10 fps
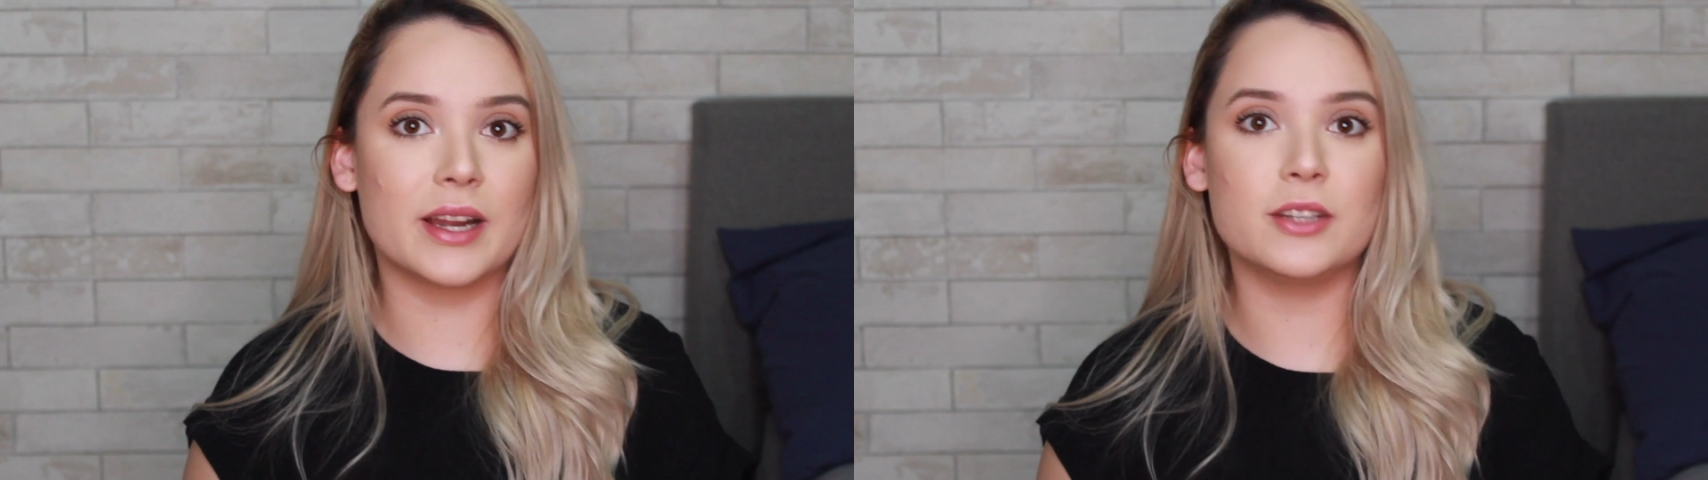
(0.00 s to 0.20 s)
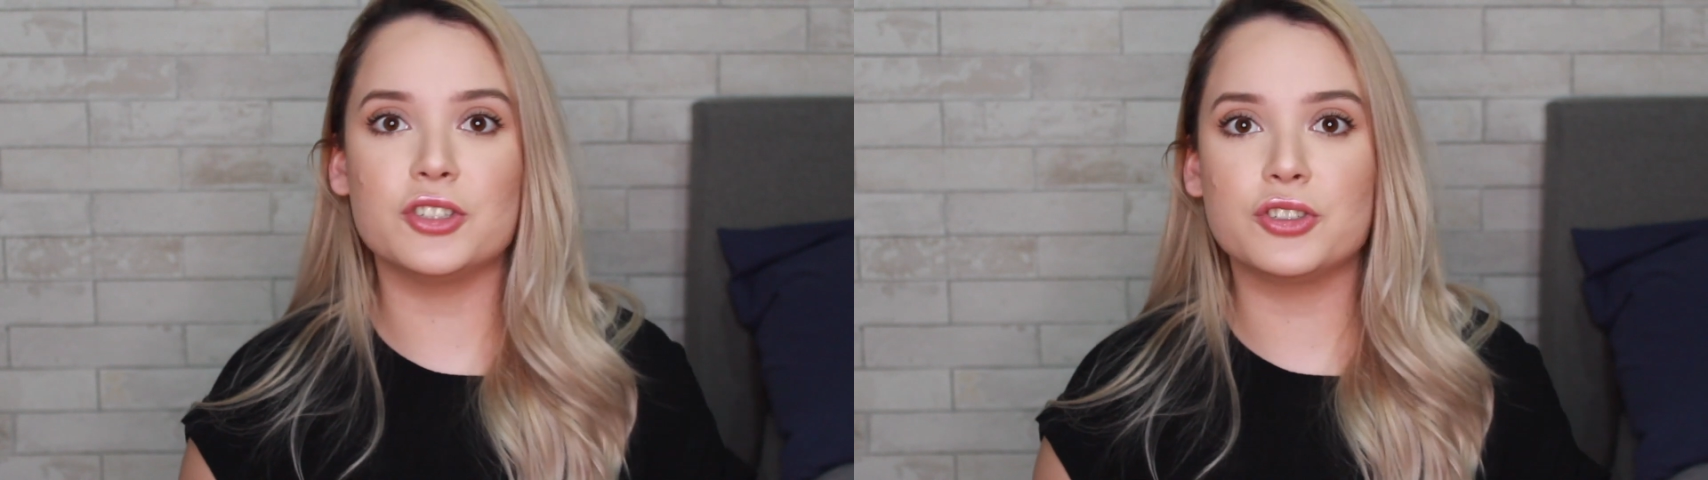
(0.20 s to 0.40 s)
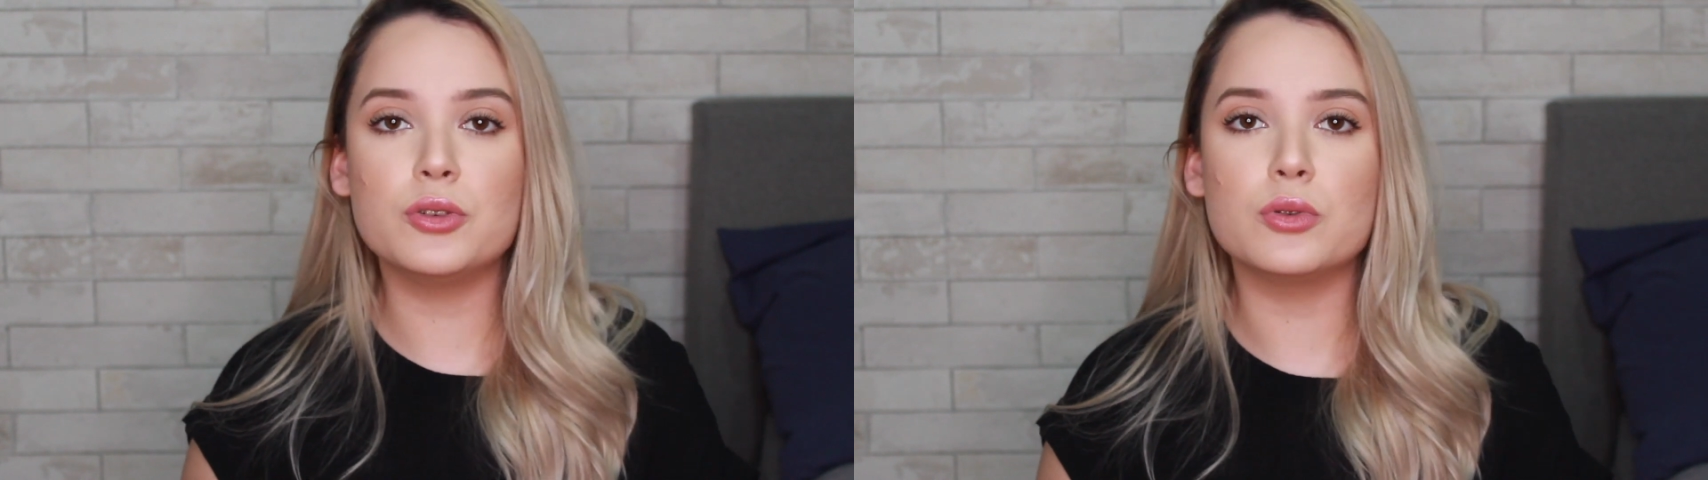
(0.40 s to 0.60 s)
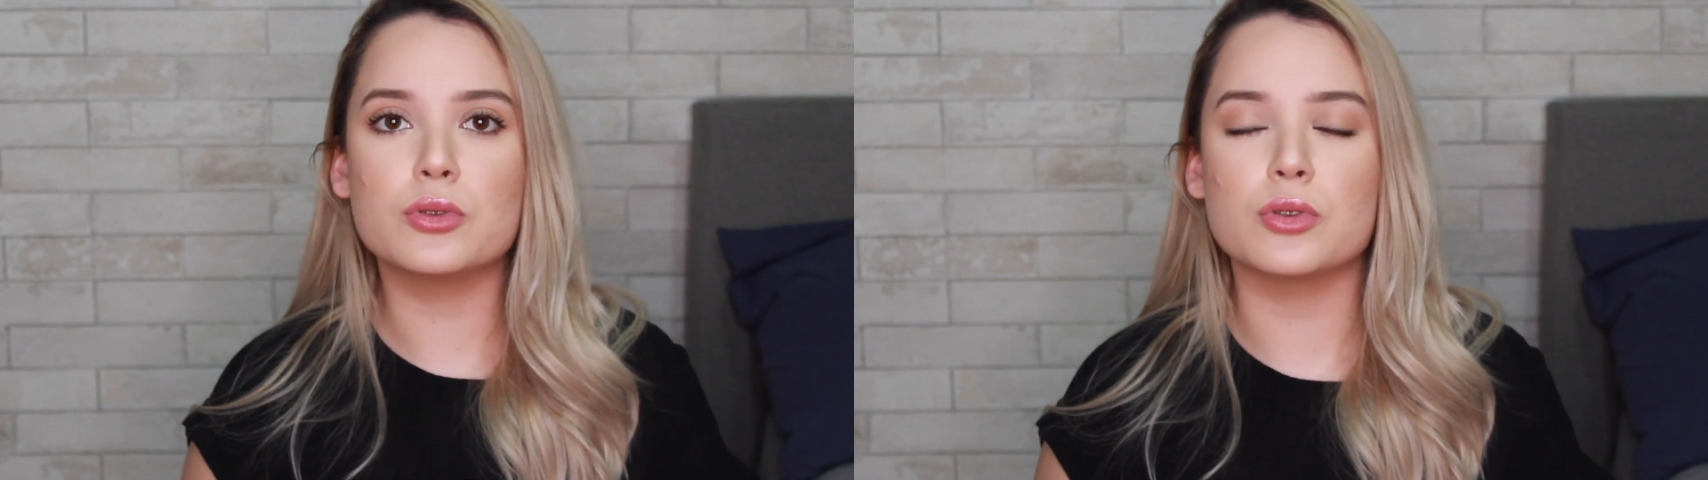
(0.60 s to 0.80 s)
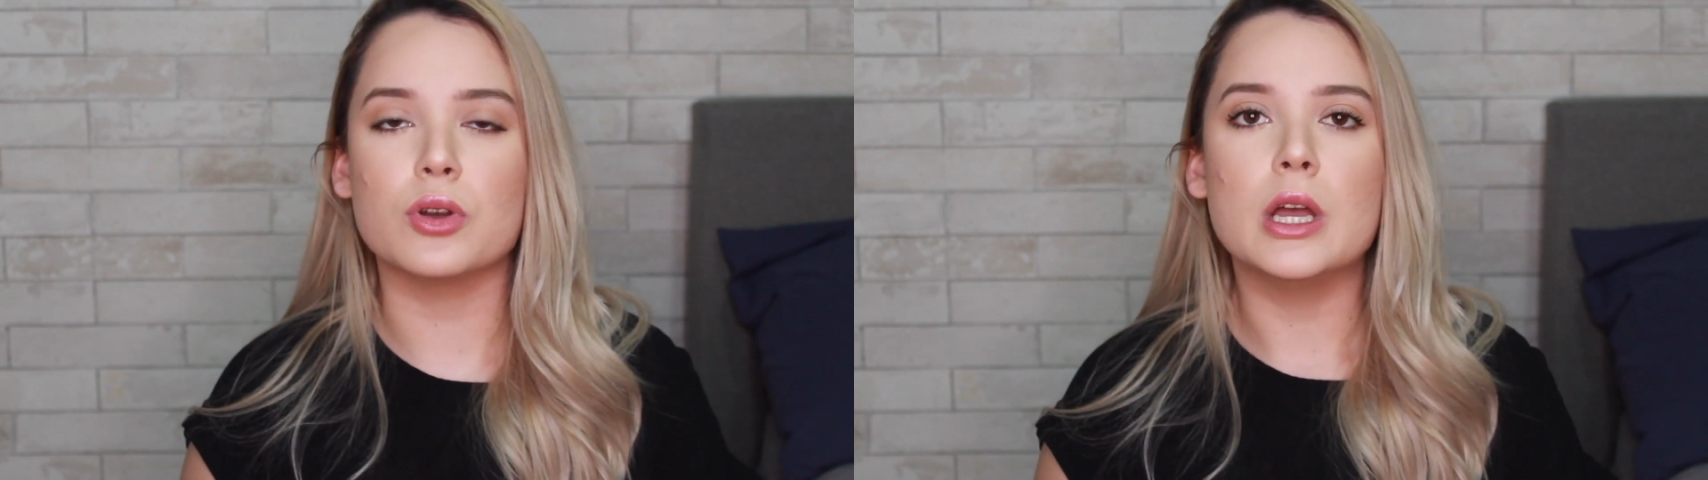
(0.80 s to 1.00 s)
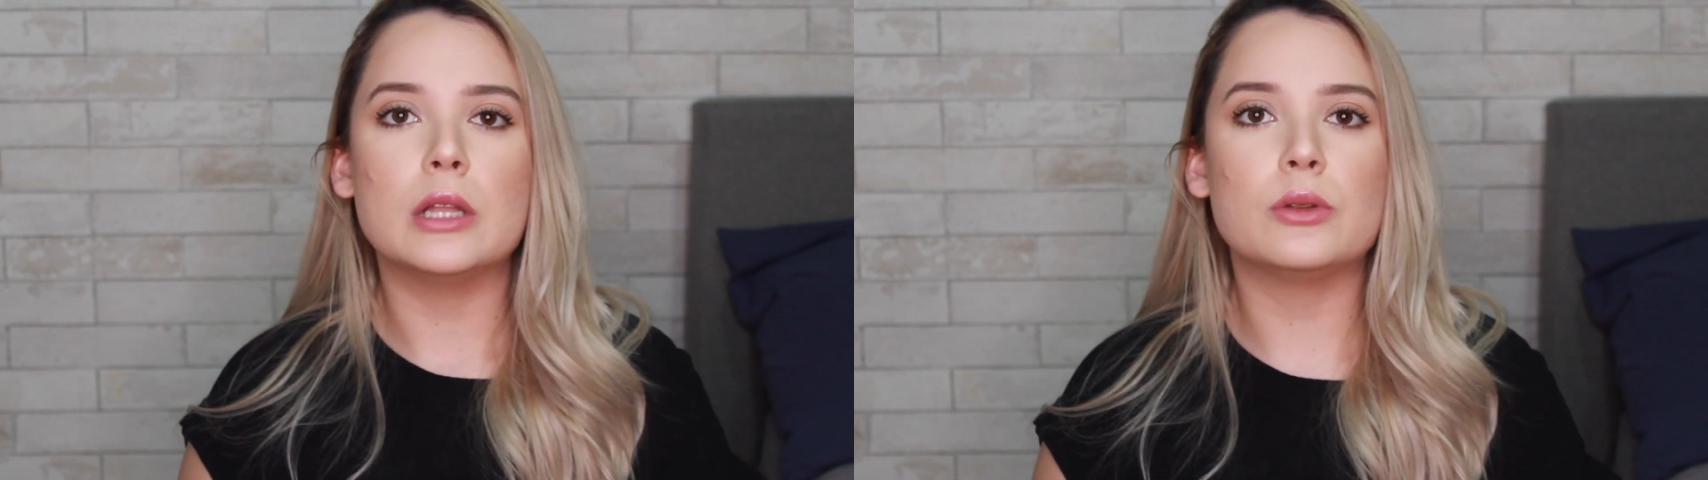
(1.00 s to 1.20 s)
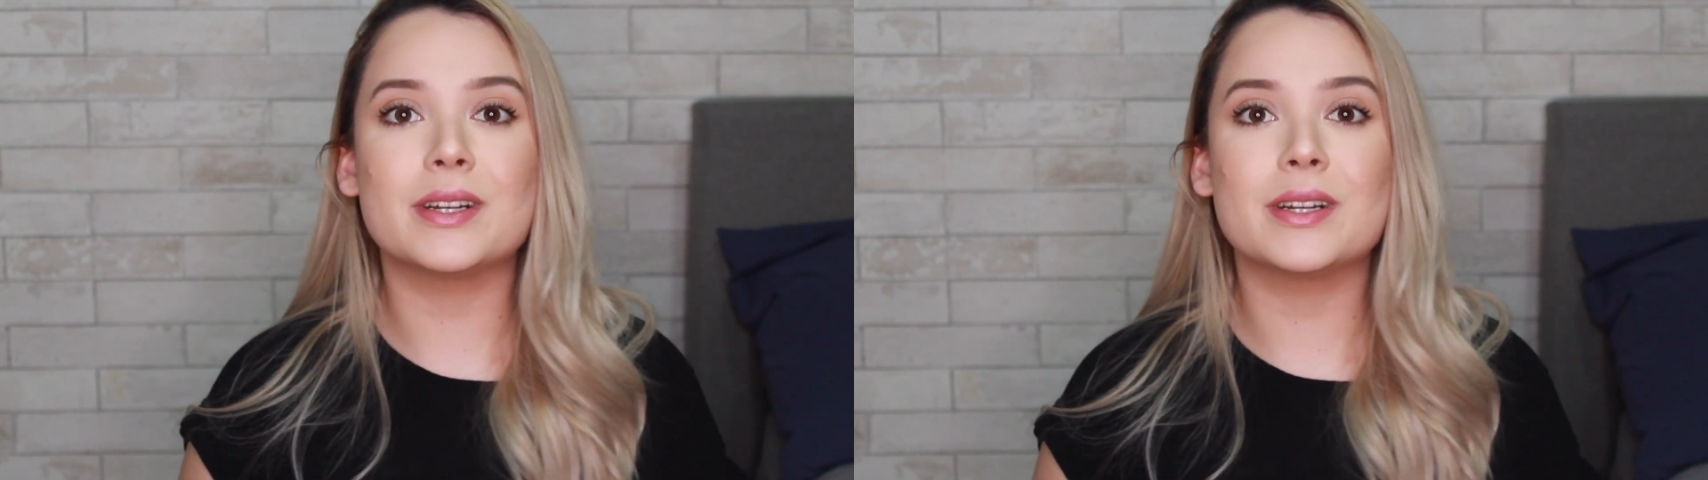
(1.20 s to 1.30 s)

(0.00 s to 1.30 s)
3 dias de uso. No